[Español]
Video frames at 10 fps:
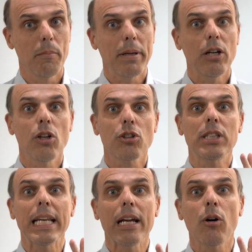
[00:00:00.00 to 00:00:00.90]
Pero los
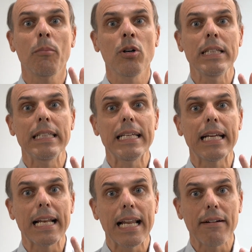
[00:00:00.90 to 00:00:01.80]
tres commodities
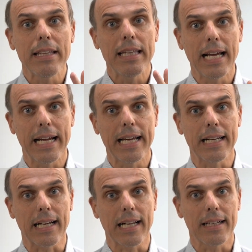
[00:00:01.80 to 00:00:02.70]
claves de la
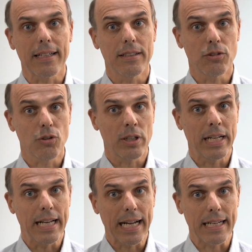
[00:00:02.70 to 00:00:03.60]
guerra, que son
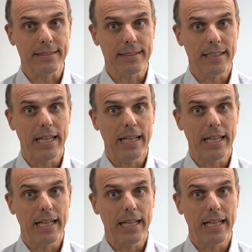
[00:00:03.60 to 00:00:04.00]
el gas,